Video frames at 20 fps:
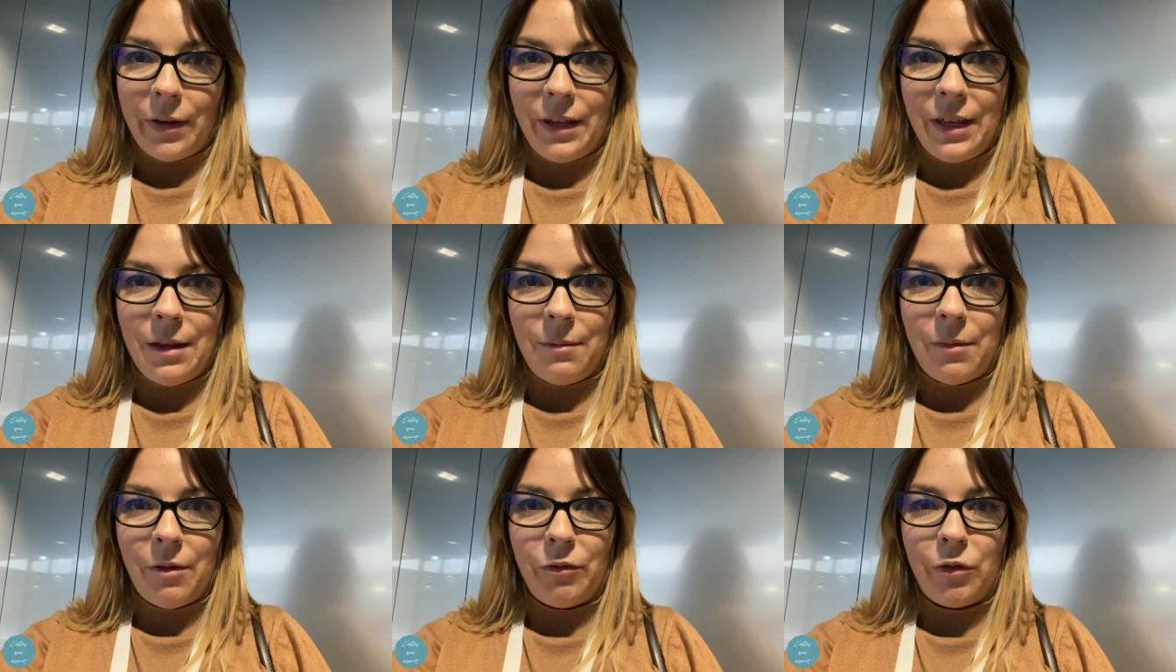
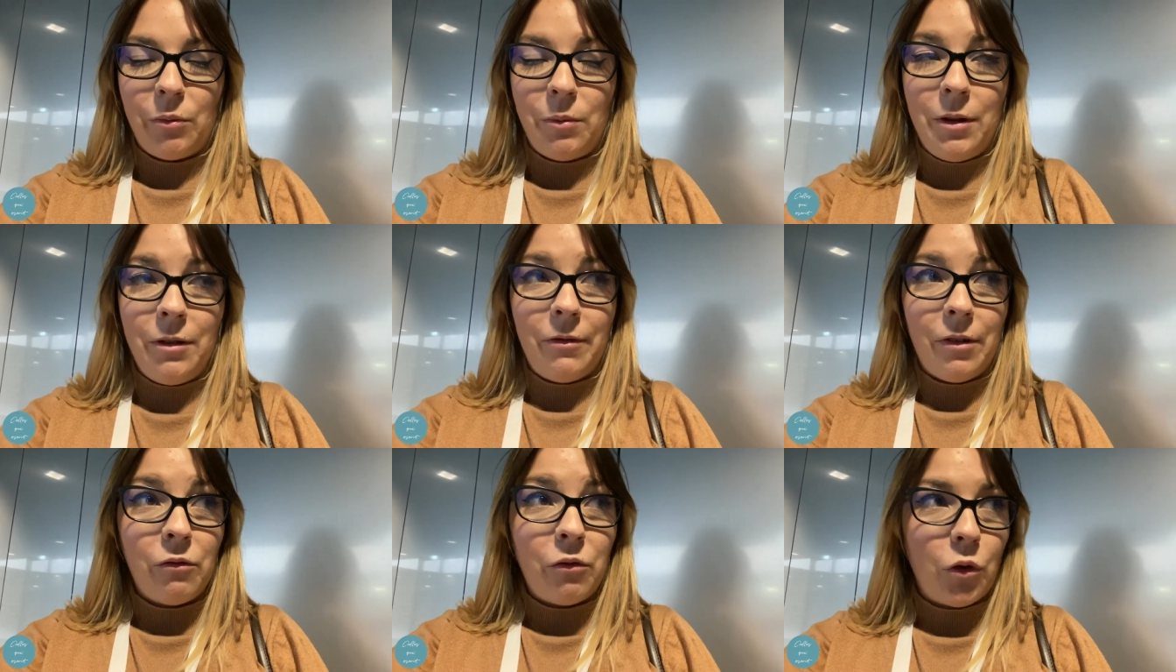IMF
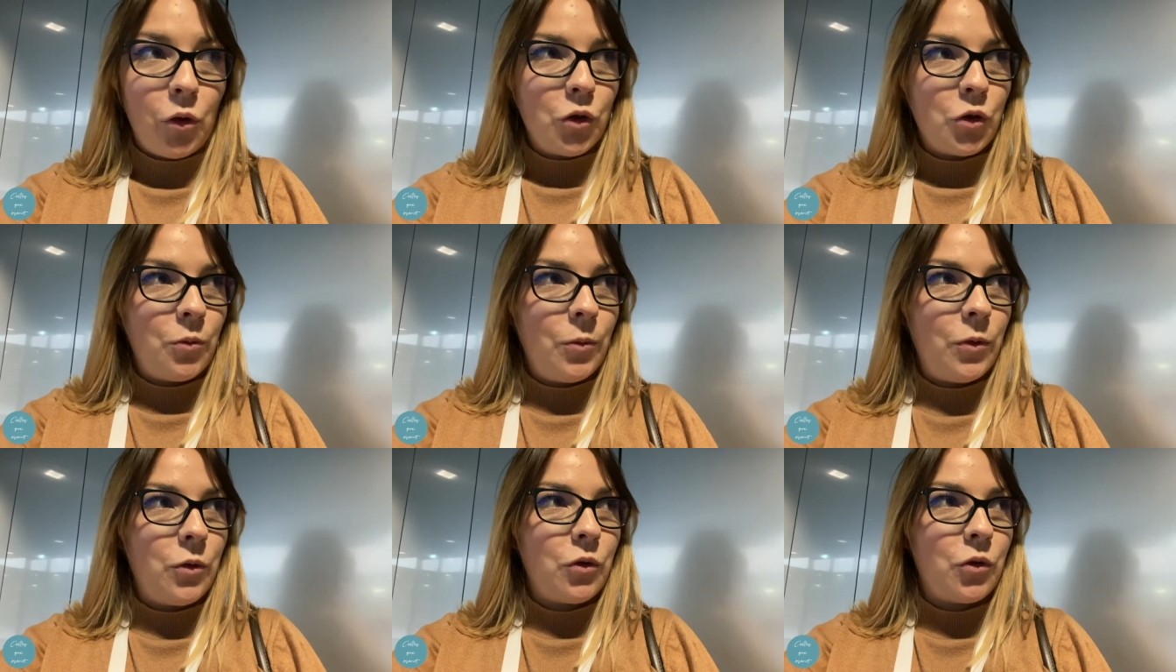2020,
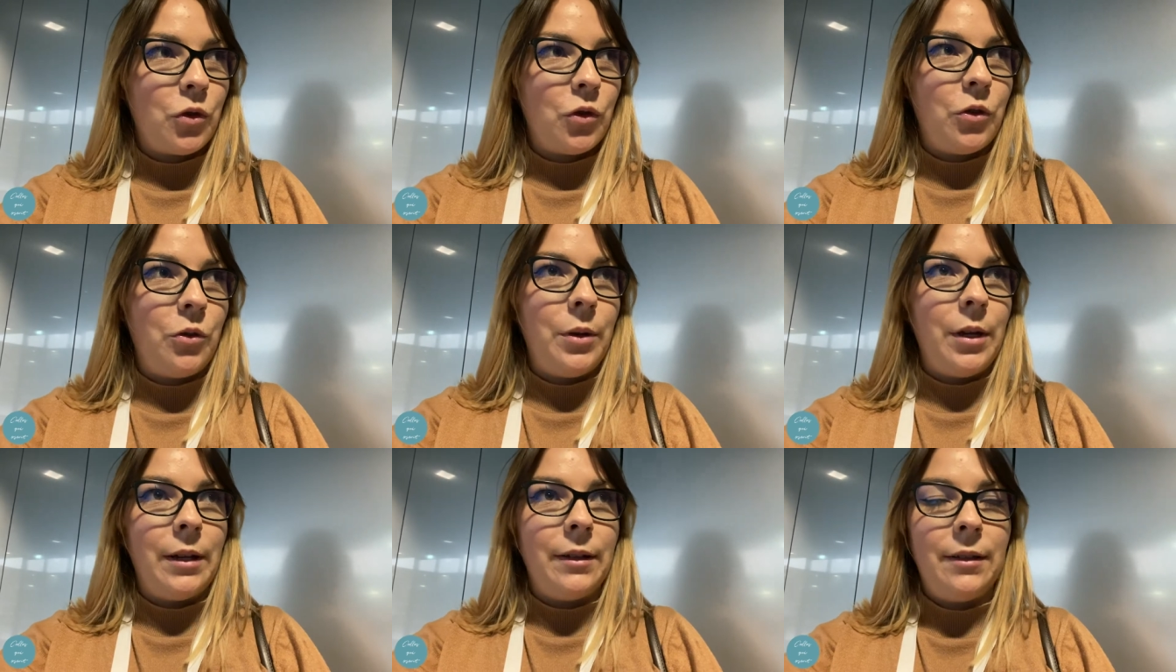franchement, je
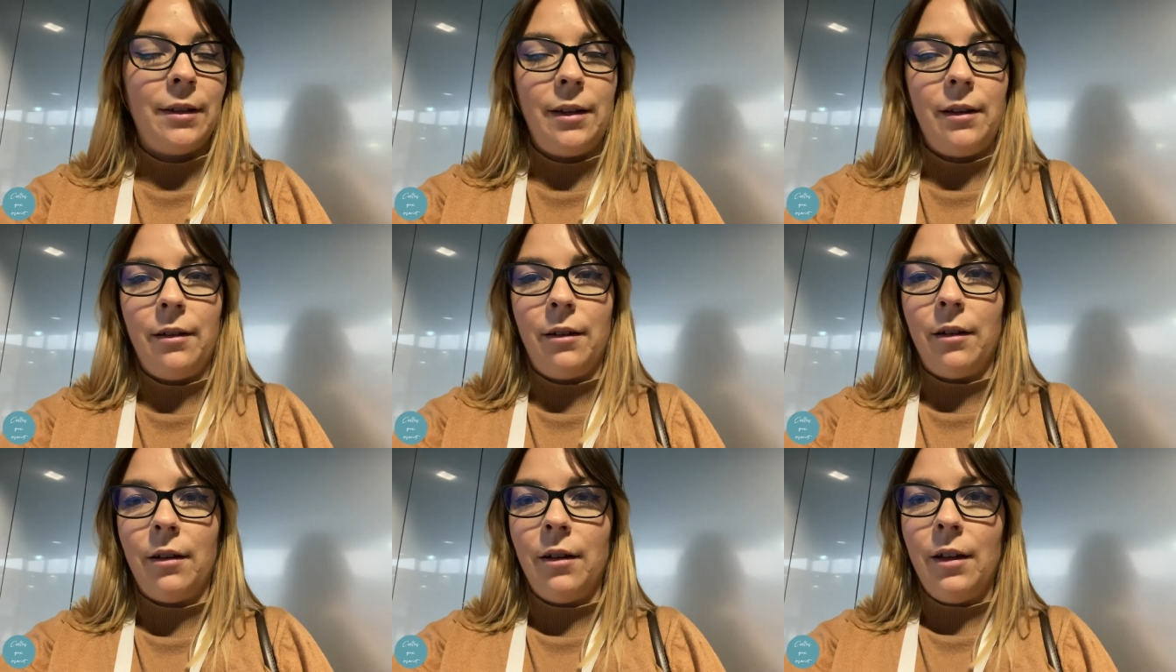suis
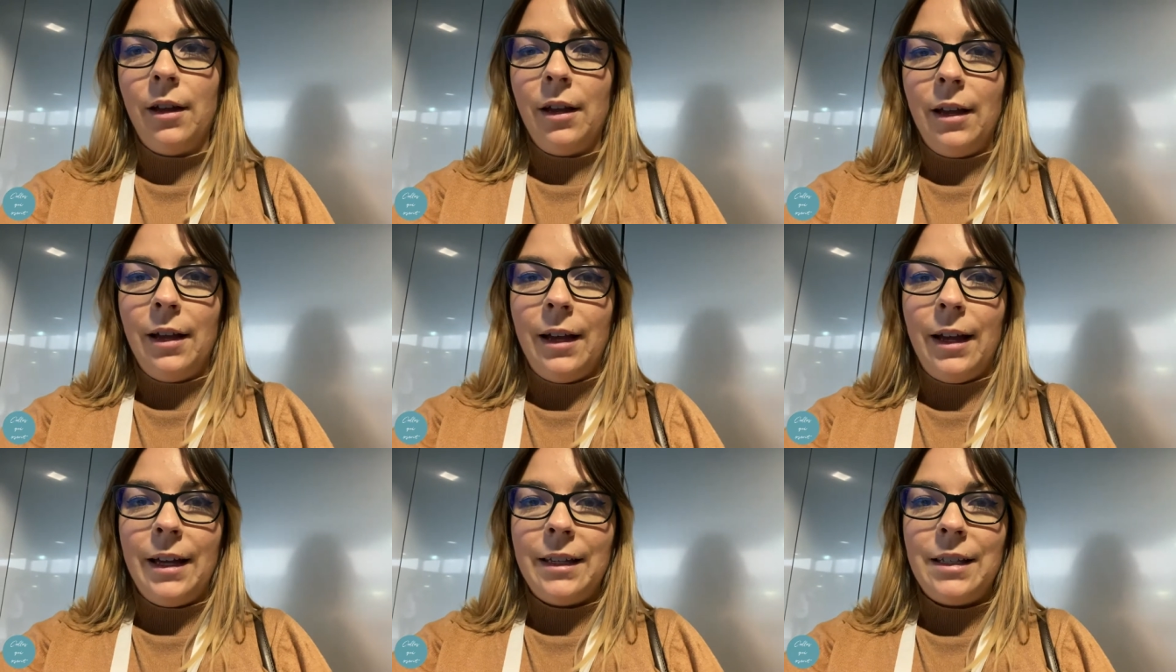assez,
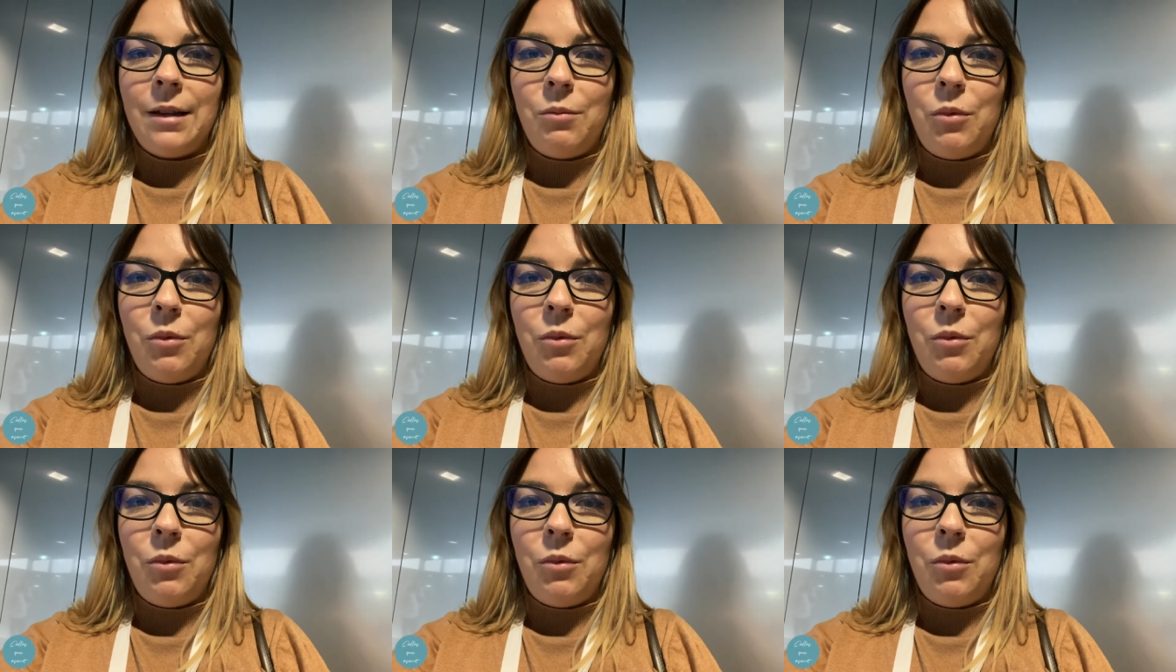assez